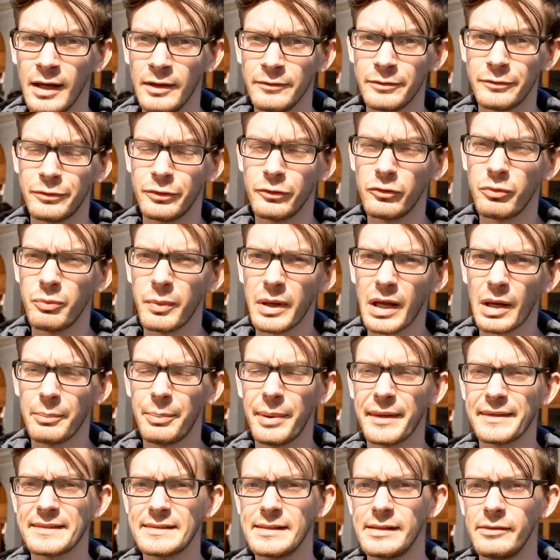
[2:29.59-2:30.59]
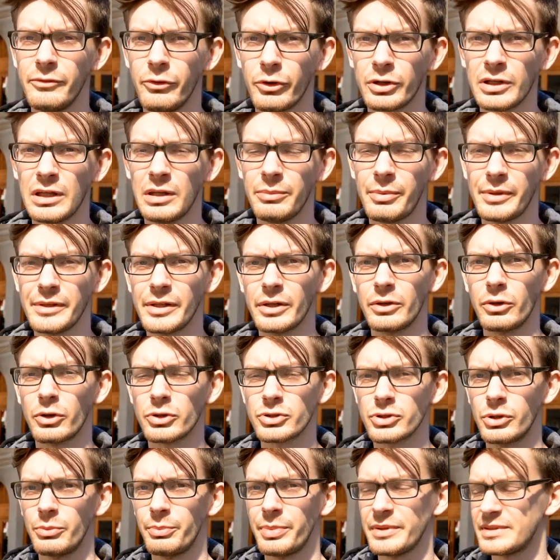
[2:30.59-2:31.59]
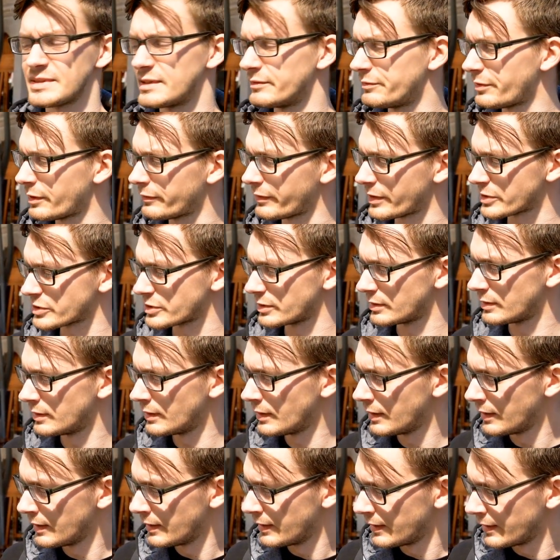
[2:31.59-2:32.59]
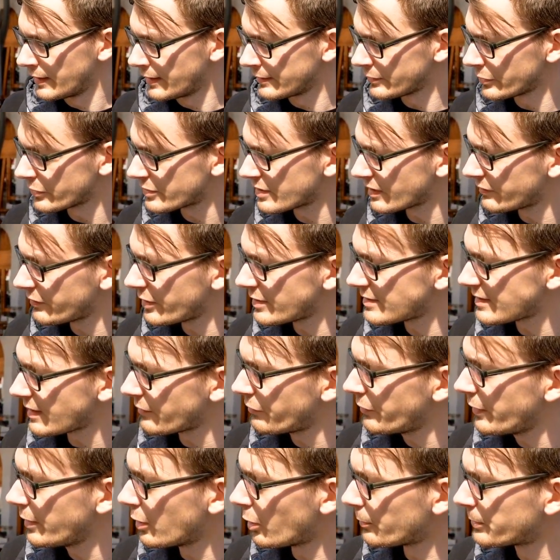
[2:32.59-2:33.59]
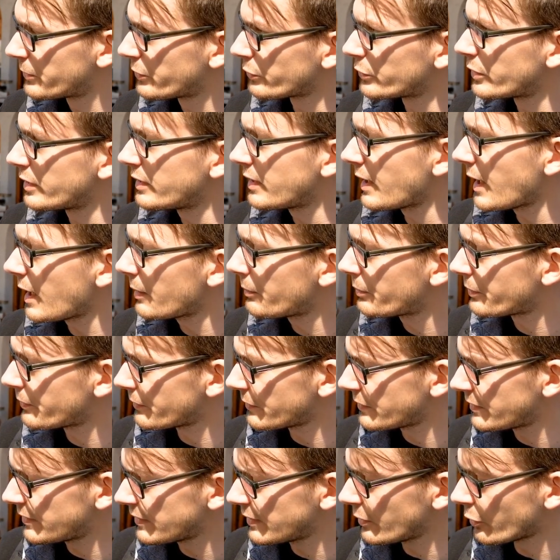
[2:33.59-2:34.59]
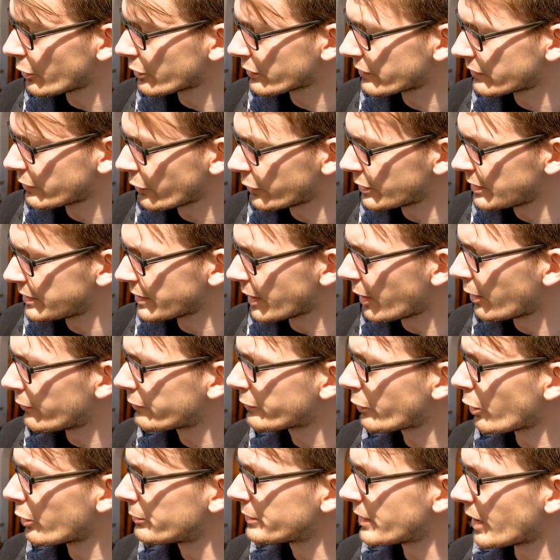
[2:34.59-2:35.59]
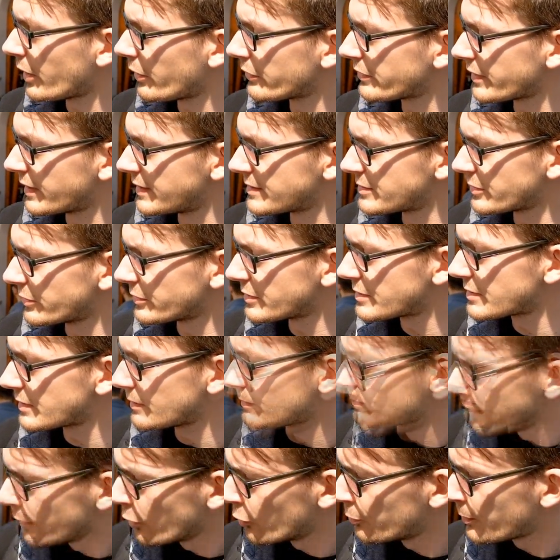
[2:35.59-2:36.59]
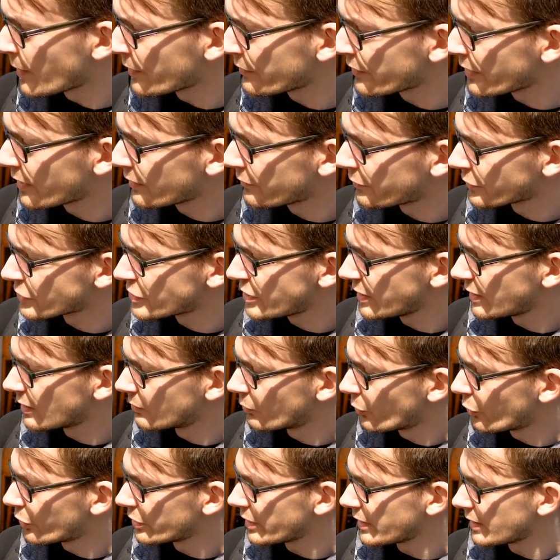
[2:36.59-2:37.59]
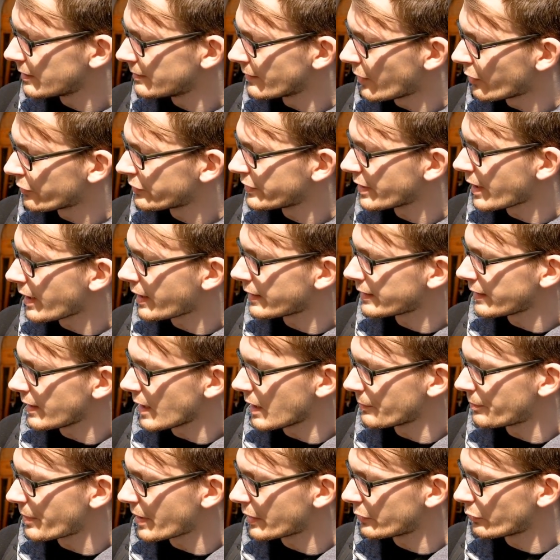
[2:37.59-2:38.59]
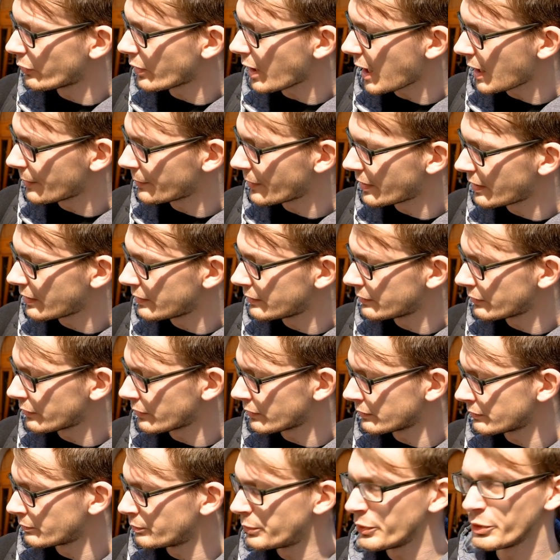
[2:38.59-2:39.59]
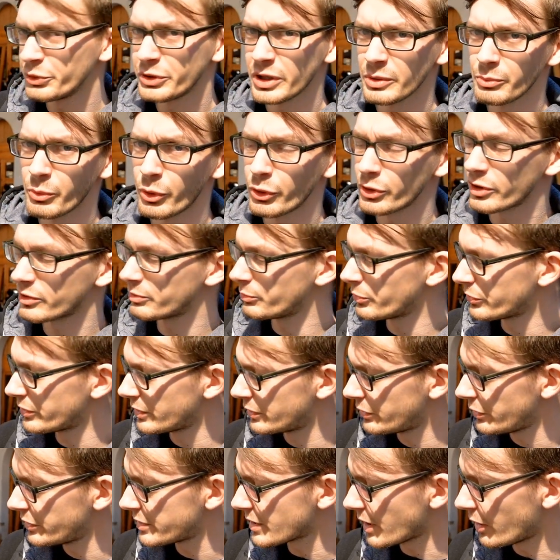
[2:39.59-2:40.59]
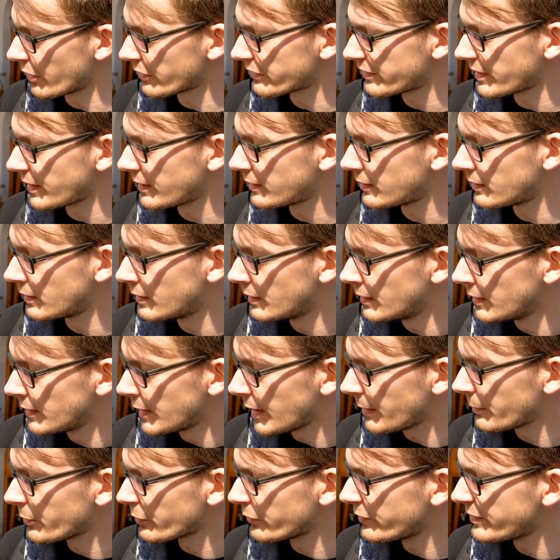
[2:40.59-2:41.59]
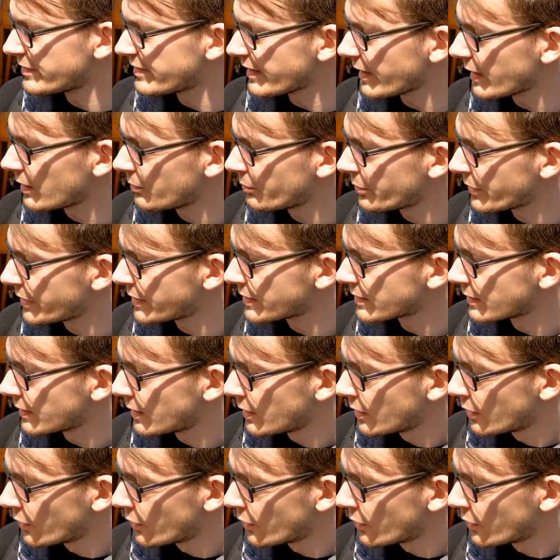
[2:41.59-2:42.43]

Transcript: Mit 5 Megapixel wirken die Bilder doch schon ein bisschen verwaschen. Ansonsten haben wir sehr viele Optionen in der App. Sieht auch deutlich aufgeräumter aus als sonst. Hier oben haben wir dann verschiedene Modi, eben auch wieder HDR, Panorama, Beauty-Modus muss natürlich auch sein, ebenso wie Serienbild.